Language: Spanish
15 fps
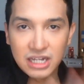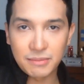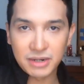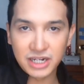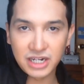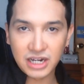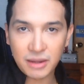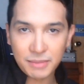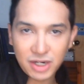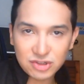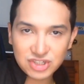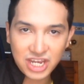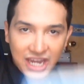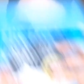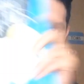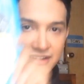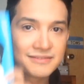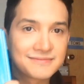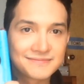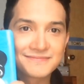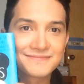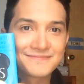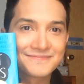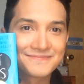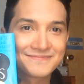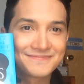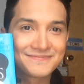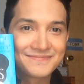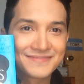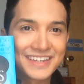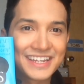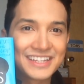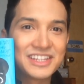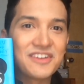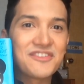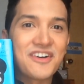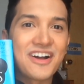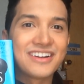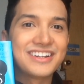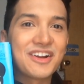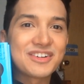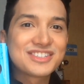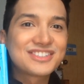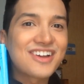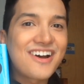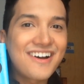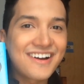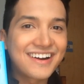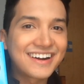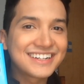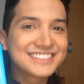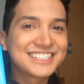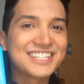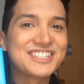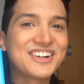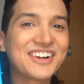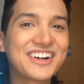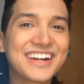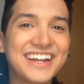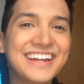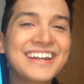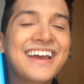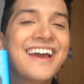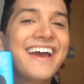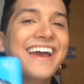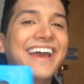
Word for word: es nada más menos que The Falling of Stars de John Green.